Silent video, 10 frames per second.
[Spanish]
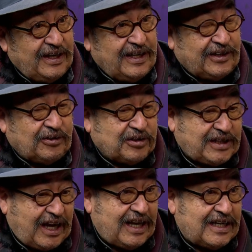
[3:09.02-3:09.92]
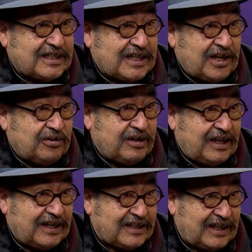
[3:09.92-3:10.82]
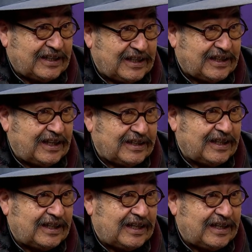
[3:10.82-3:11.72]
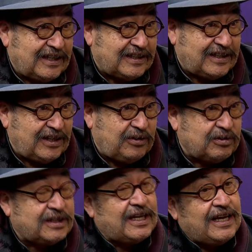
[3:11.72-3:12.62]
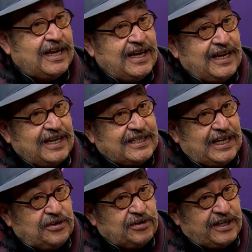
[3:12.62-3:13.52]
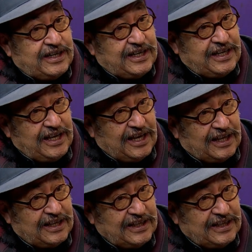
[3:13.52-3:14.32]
Entonces cae el rayo y ese, ese, sitio es, lleno de energía.